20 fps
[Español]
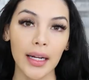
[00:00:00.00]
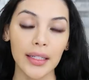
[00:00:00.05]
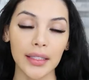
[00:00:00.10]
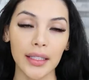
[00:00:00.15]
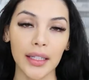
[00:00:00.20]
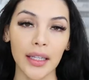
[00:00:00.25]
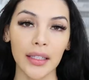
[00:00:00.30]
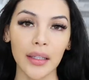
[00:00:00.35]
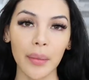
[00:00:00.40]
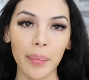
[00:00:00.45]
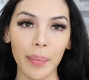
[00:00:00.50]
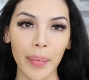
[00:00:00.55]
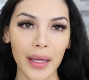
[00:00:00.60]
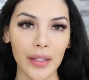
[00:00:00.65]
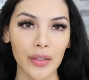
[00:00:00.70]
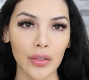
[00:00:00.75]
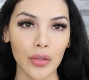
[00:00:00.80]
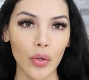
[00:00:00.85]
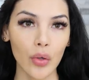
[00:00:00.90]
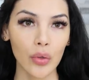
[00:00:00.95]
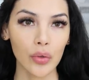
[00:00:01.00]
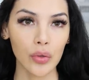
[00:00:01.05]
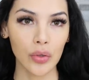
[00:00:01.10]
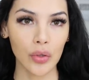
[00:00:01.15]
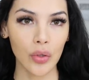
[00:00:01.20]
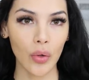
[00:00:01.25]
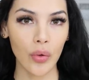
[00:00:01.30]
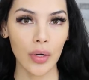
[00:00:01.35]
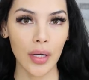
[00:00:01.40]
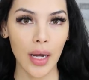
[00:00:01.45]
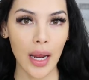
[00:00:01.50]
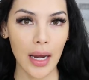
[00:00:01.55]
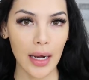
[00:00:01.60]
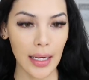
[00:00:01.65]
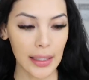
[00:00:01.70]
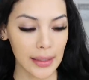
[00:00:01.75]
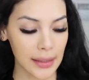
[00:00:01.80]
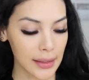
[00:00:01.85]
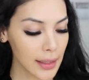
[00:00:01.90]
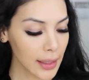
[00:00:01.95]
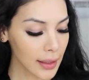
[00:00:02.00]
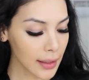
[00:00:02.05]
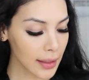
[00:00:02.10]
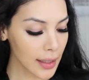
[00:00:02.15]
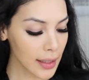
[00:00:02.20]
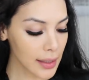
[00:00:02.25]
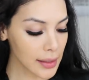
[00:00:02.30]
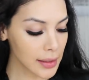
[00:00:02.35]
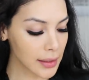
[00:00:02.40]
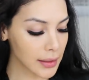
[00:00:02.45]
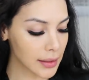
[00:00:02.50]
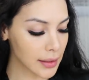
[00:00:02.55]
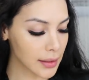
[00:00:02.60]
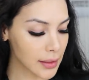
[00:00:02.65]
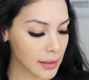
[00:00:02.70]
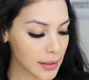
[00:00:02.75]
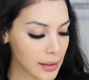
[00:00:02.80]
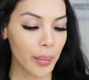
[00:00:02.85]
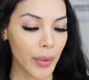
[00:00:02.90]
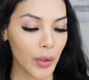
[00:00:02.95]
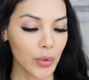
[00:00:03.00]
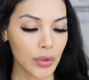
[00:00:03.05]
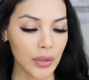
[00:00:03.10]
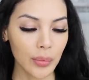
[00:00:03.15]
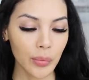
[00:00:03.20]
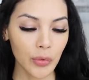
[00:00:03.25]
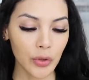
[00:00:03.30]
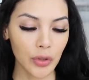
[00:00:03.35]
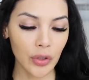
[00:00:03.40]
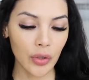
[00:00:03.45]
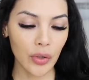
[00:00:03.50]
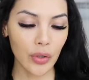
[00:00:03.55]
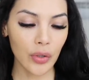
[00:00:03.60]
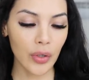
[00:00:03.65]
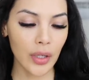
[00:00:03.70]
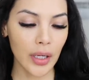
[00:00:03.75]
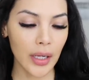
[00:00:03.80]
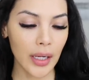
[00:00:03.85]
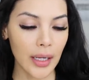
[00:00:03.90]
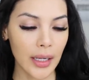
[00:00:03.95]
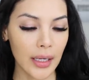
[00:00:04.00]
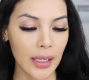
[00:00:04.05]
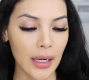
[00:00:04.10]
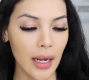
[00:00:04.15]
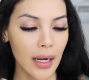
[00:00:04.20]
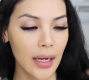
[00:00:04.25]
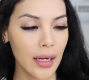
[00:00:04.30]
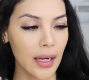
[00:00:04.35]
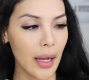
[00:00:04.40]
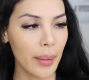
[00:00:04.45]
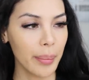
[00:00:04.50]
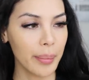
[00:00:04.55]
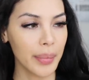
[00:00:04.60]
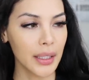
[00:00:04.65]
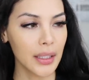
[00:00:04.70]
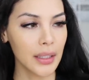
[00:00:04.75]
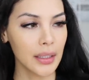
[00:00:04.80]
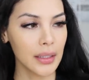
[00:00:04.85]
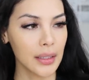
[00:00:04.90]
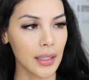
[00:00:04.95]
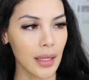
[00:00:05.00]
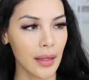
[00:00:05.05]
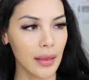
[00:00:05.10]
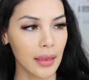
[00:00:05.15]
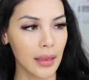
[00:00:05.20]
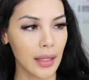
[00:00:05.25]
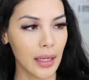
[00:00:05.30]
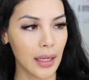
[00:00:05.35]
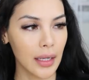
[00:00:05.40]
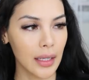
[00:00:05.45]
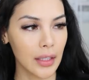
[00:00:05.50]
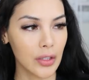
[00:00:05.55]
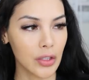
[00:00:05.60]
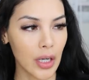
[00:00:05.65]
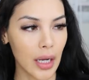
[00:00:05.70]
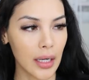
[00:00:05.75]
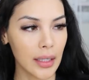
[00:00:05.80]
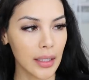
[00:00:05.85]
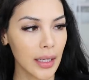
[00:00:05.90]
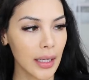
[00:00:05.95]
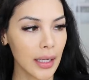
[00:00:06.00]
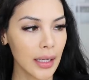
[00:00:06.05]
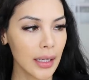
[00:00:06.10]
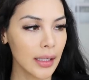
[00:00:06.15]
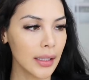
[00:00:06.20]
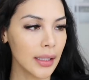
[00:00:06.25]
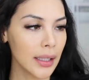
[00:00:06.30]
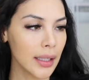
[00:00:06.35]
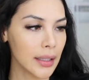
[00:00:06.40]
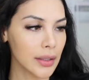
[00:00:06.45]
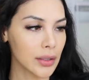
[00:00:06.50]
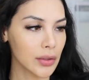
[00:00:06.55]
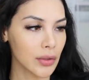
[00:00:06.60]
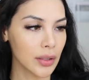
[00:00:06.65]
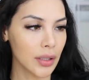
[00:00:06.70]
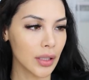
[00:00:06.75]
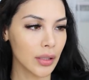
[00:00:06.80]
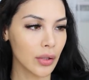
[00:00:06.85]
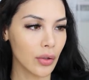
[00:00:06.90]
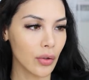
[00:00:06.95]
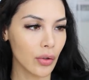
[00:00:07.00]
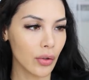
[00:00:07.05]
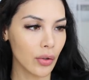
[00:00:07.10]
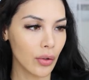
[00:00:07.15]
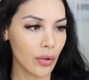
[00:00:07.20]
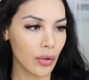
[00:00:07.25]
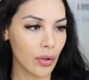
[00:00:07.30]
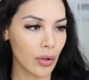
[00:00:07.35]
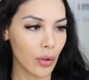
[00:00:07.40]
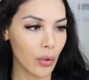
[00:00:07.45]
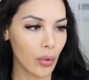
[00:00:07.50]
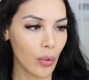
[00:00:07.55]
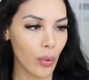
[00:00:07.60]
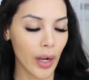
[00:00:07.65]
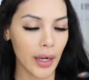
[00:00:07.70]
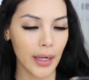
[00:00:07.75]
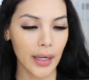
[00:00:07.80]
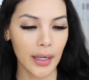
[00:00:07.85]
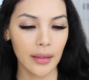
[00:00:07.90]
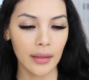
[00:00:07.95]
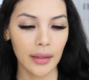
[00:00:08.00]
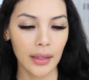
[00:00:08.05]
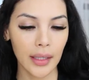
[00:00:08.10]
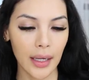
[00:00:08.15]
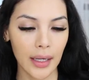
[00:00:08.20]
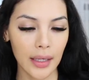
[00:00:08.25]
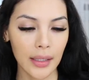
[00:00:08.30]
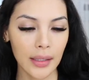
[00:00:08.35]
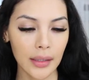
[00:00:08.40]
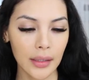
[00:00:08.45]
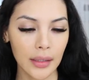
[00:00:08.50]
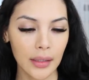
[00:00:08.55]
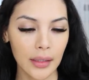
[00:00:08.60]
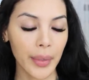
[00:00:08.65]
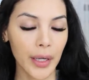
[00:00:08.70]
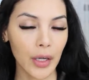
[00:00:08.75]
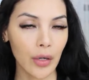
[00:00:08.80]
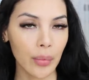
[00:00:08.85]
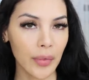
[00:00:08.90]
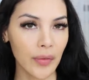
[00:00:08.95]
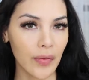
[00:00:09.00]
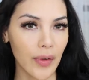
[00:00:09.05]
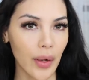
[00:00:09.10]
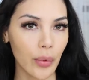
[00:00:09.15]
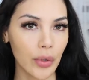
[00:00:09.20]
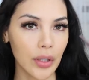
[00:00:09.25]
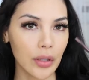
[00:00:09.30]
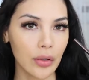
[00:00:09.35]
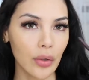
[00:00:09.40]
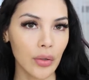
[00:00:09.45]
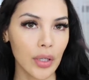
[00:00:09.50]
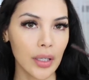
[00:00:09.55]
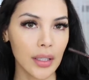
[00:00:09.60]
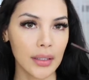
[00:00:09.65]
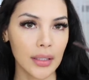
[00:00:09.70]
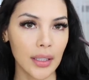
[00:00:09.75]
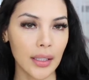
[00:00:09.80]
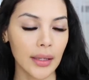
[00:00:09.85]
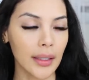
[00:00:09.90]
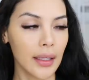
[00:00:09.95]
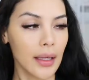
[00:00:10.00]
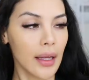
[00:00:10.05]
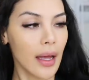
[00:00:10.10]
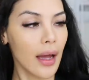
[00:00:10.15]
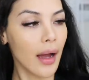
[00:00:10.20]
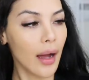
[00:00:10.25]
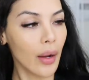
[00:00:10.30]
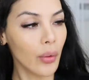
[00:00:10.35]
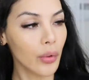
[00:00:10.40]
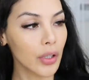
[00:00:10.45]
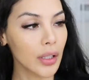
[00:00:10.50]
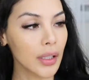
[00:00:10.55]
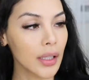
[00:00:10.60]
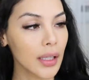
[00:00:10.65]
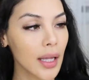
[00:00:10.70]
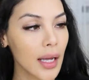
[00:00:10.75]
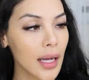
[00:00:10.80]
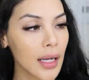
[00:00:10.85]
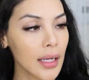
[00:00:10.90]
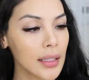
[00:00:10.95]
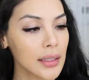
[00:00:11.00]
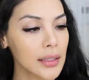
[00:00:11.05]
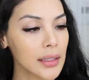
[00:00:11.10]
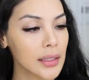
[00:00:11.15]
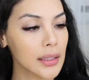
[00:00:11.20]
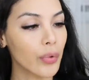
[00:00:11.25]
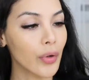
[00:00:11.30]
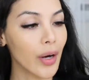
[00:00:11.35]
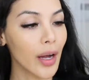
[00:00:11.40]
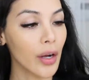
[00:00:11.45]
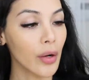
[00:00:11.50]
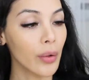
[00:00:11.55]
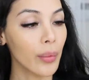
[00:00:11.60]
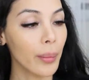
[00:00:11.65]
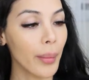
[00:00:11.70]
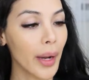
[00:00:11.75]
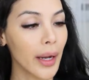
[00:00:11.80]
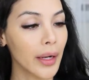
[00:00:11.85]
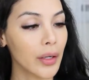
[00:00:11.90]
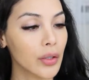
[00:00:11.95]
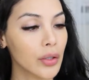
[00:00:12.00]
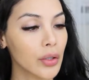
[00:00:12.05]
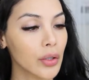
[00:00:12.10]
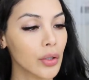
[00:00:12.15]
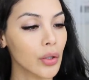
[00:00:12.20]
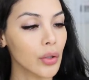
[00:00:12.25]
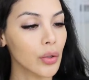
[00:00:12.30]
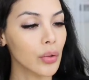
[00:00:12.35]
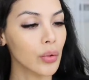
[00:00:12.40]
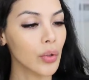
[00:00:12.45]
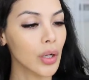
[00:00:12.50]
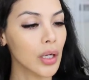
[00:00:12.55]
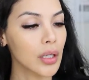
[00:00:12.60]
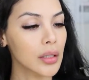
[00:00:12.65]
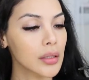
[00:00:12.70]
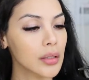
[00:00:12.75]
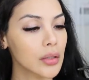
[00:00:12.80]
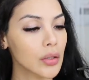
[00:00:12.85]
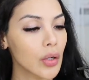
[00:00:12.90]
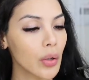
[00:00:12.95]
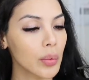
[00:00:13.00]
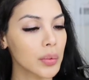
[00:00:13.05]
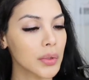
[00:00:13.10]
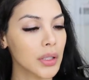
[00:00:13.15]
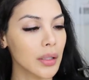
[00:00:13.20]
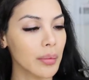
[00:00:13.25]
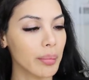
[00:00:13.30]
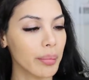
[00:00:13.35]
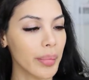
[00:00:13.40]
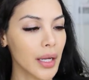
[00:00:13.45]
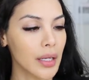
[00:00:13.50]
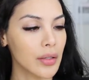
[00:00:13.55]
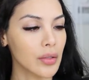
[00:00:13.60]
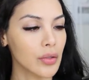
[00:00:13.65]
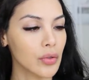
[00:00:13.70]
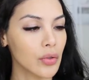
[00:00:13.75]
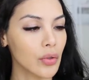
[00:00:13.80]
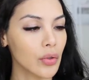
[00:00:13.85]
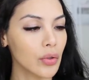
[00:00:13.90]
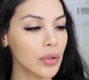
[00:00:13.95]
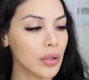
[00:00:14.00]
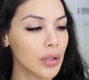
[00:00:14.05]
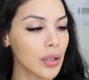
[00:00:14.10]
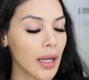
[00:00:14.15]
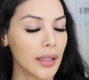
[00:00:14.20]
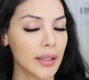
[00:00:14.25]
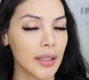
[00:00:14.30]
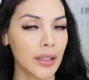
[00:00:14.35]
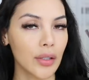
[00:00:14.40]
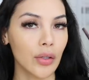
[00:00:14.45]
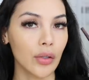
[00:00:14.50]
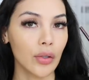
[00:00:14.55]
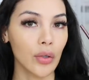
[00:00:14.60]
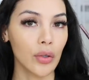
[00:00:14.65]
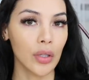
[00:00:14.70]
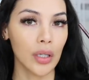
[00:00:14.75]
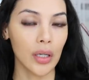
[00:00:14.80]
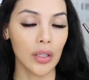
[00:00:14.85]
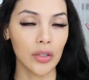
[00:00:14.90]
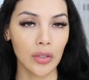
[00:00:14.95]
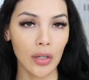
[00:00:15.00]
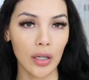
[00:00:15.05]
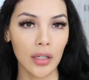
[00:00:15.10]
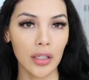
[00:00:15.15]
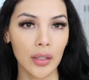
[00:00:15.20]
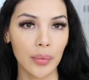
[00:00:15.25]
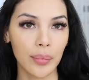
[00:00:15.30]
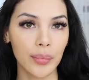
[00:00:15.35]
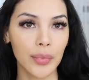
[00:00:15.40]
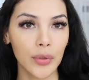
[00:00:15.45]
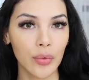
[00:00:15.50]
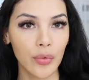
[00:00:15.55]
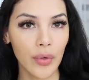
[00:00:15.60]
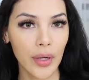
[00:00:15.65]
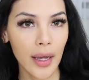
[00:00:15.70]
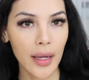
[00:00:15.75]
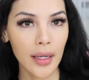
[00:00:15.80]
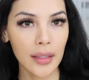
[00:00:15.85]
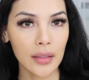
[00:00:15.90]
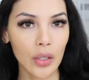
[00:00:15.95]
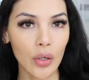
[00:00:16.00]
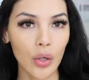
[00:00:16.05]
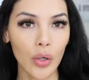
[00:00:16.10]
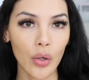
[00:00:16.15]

El siguiente paso son las cejas. Me gusta mucho el lápiz de Chanel, estoy en el color 40. Pero mi favorito es el de Hourglass Brow Micro Sculpting Pencil en el color Dark Brunette.